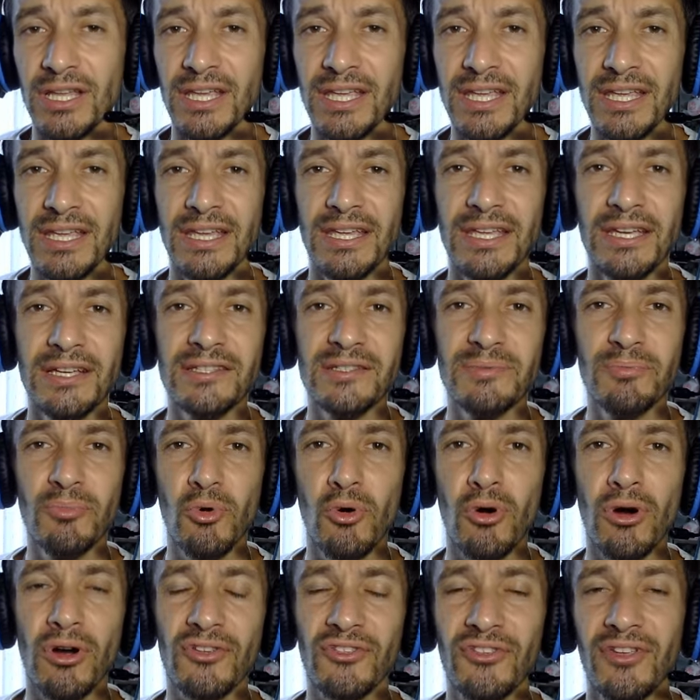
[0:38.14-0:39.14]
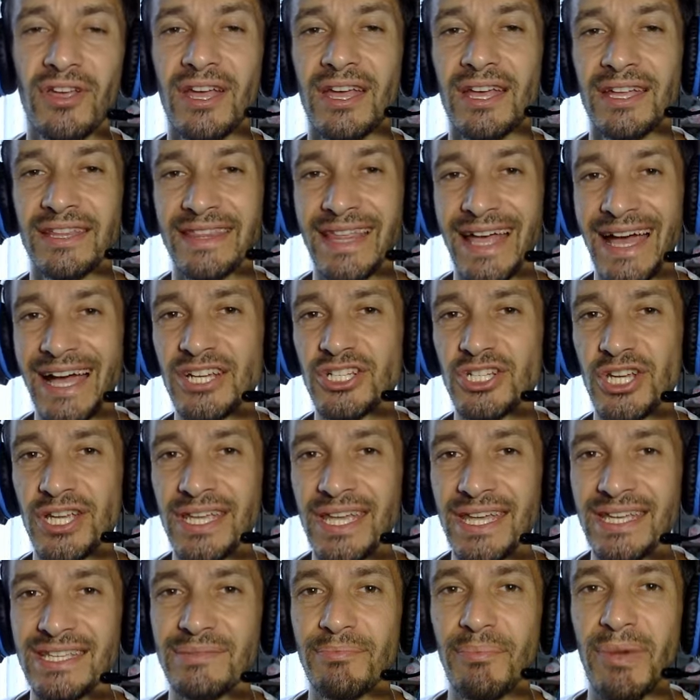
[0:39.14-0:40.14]
и Xbox также
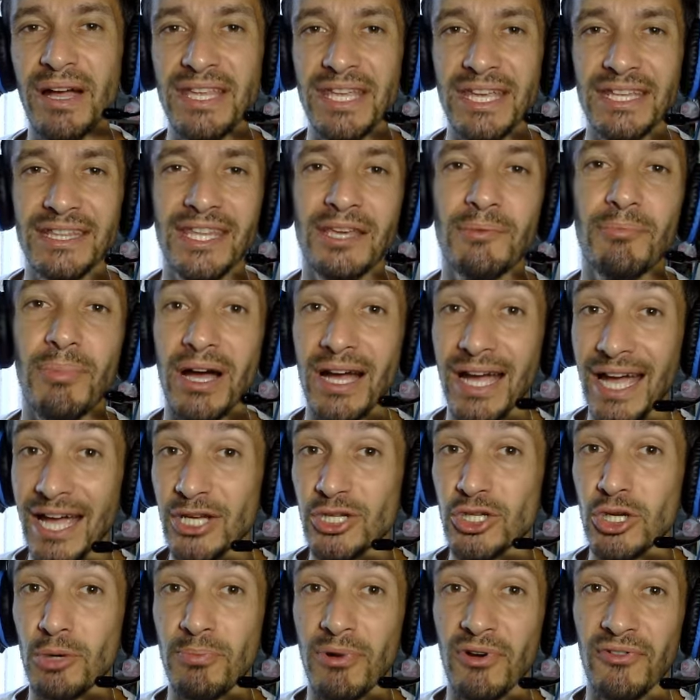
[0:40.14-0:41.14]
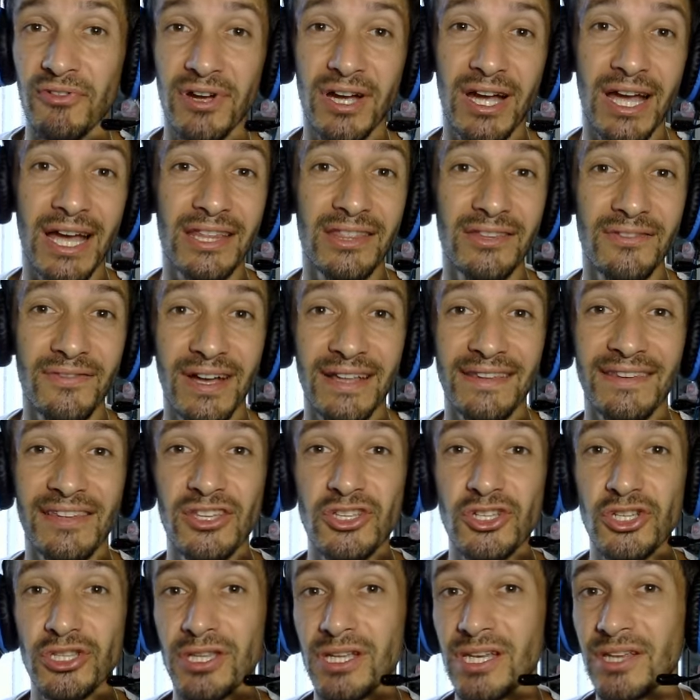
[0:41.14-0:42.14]
есть монетки пока еще ПФК
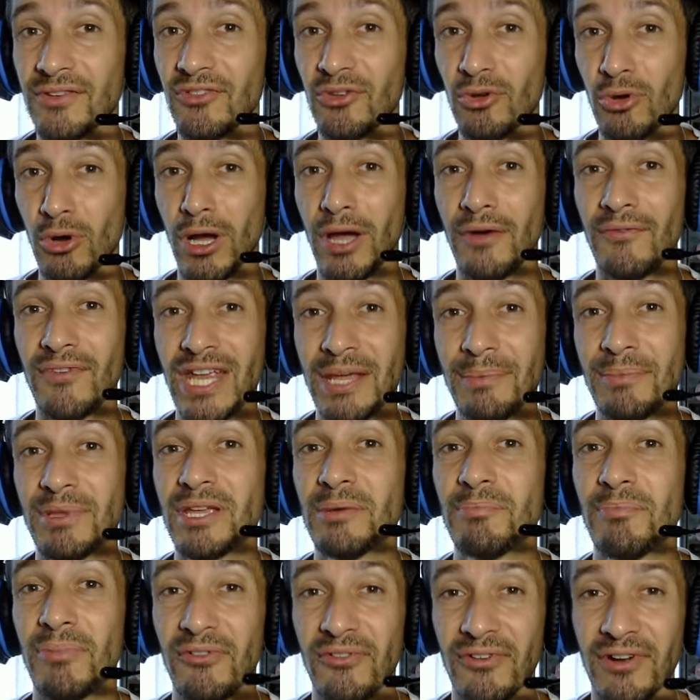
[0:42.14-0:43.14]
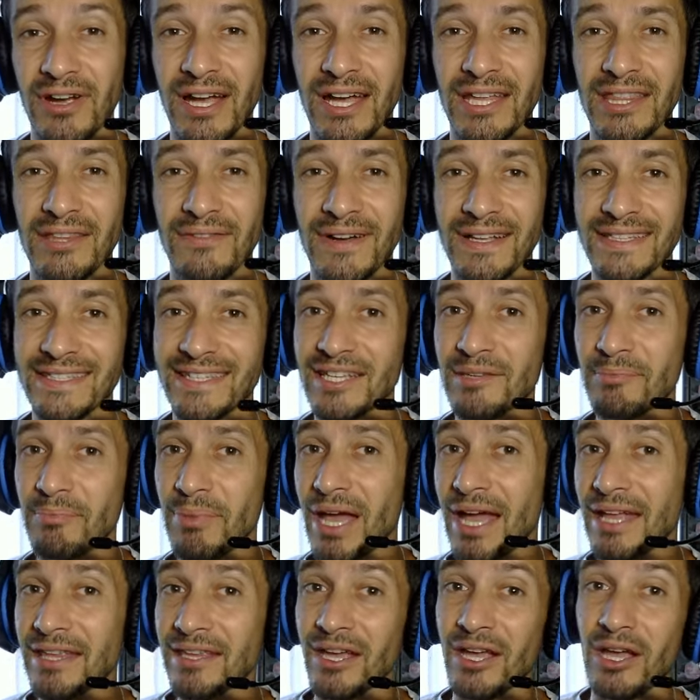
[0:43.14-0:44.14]
24, в скором времени ПФК
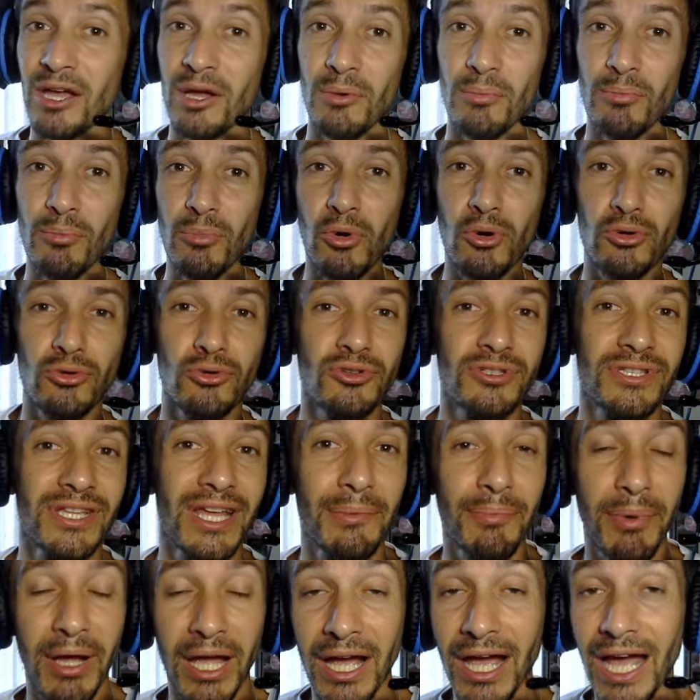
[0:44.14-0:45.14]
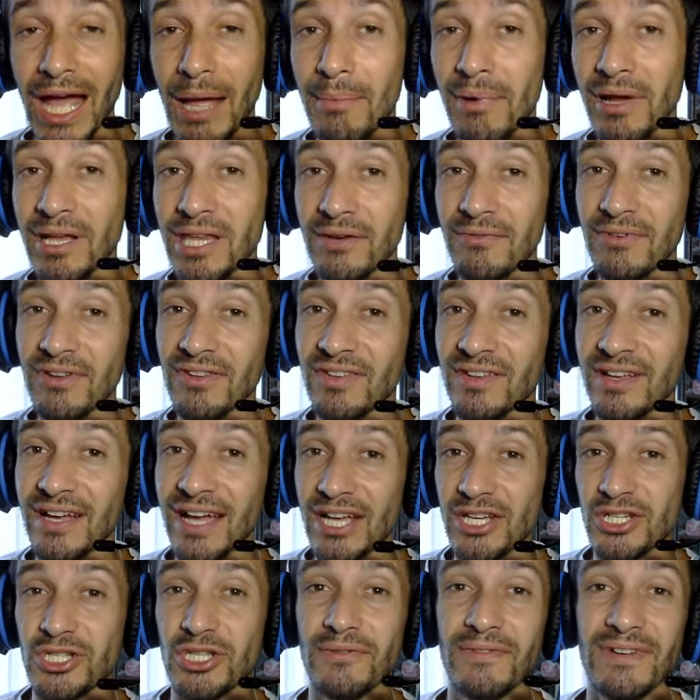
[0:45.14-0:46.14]
25, бонусная программа, где вы с
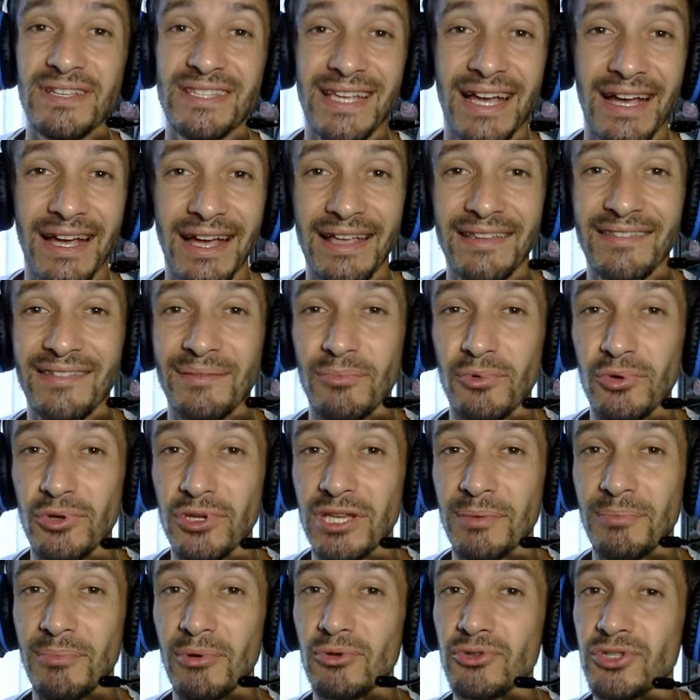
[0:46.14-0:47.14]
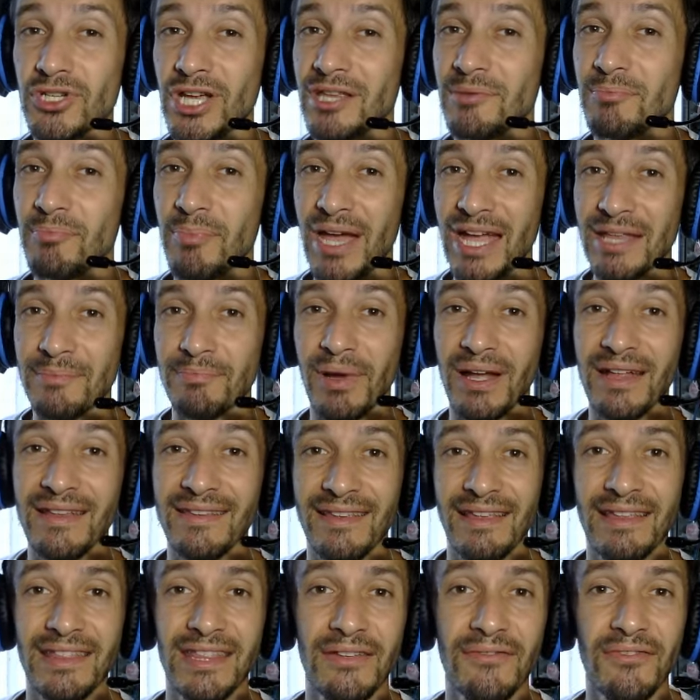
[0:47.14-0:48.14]
каждого заказа будете получать
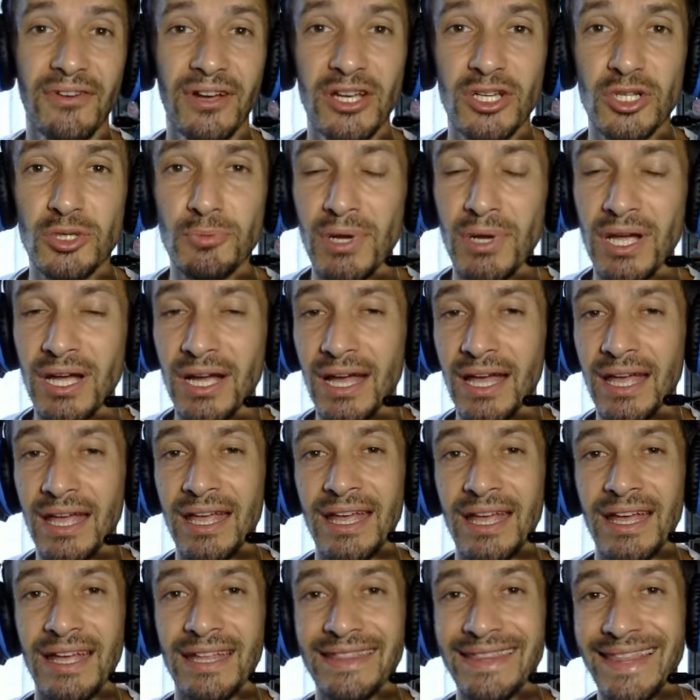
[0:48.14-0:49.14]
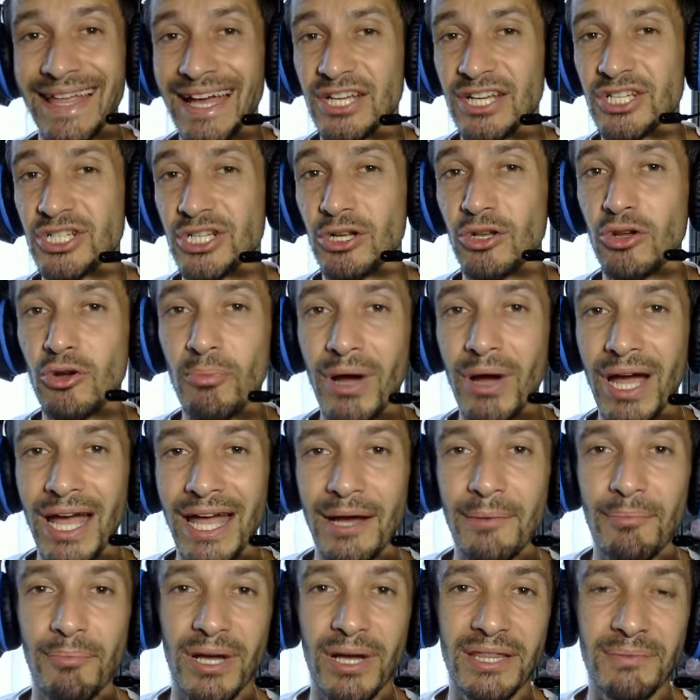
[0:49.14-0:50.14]
5% кэшбэка, также
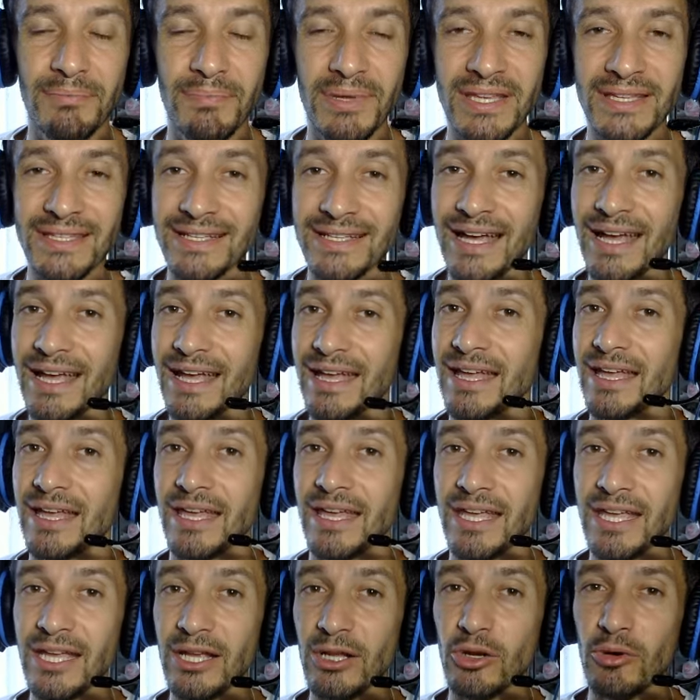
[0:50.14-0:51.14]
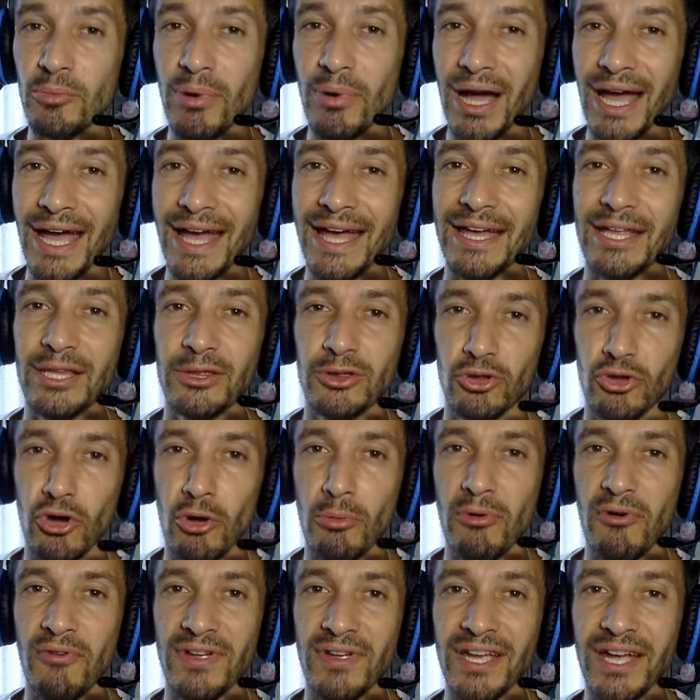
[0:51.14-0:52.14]
любая подписка и любая
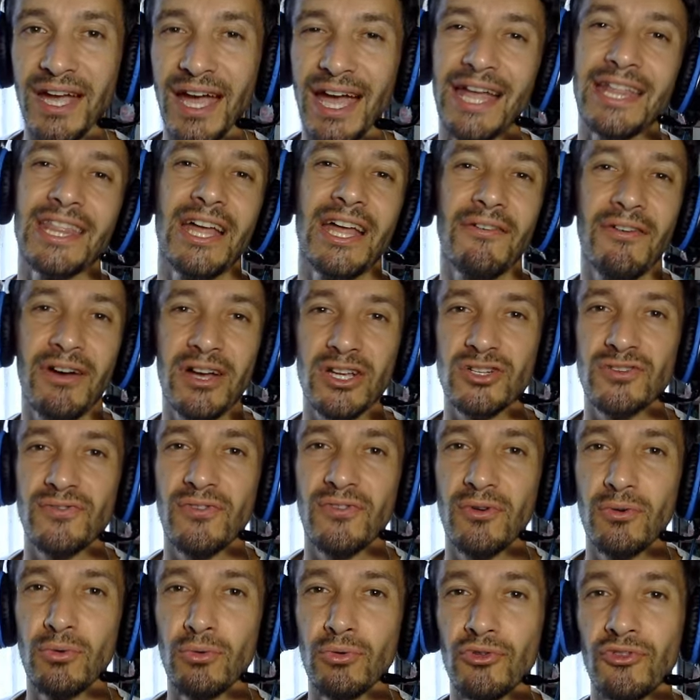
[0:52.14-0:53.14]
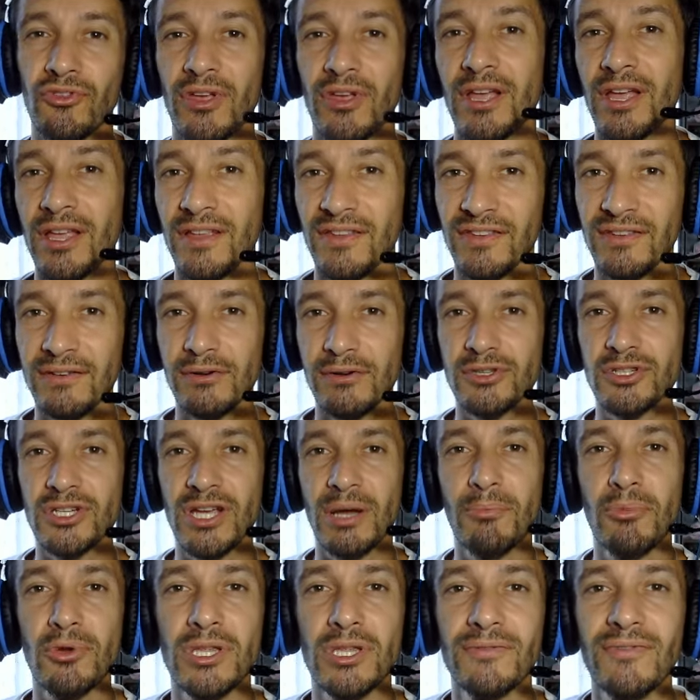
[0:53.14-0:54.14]
топовая игра на ваш вкус. Ссылочка
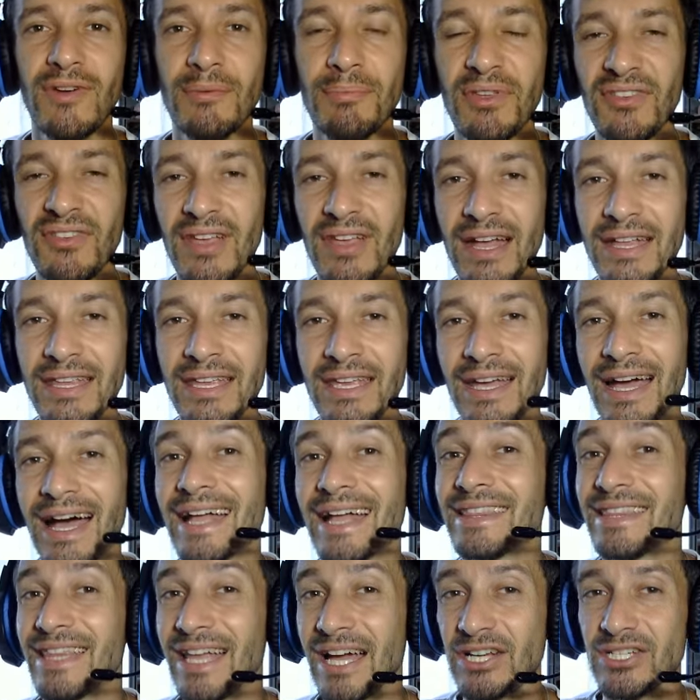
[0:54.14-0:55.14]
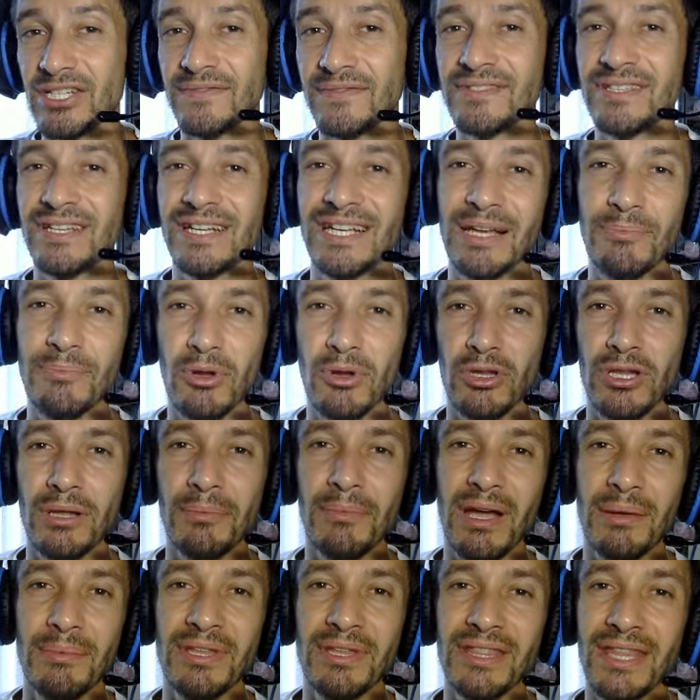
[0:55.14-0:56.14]
будет в описании, а также в закрепленном
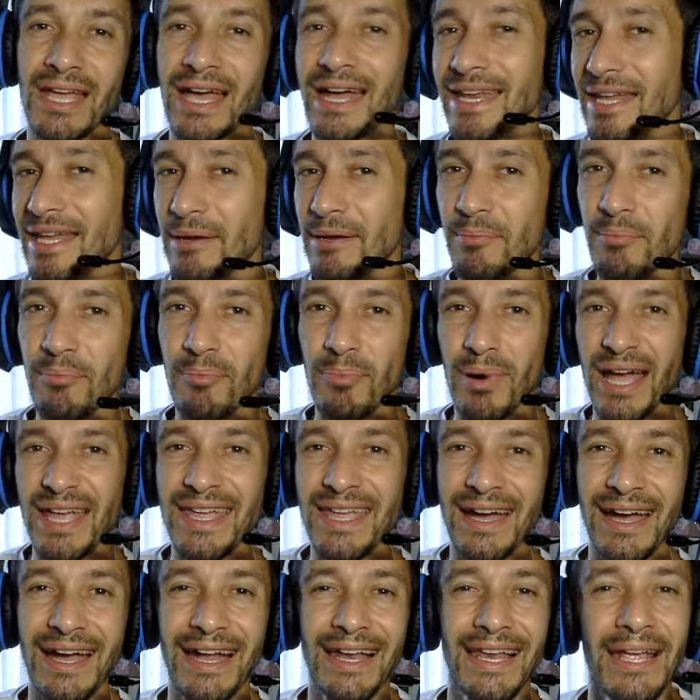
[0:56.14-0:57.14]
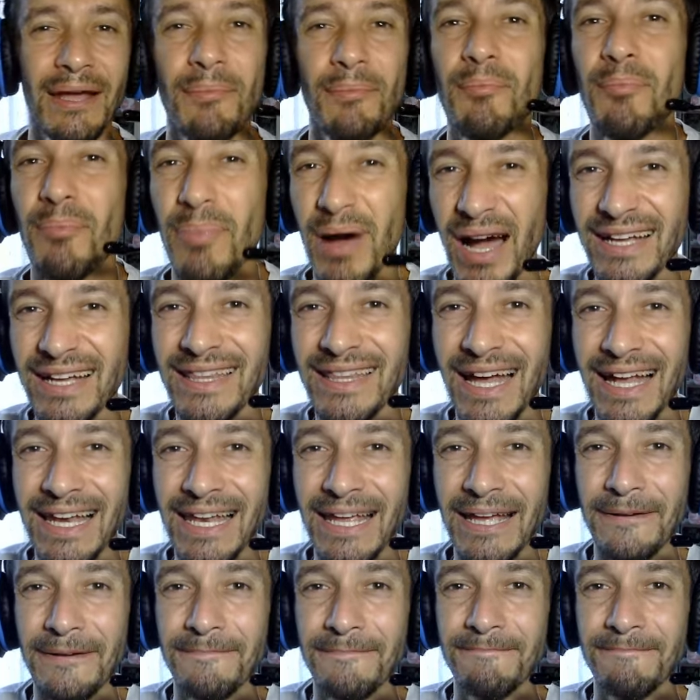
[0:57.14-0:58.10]
комментарии. Поехали, погнали!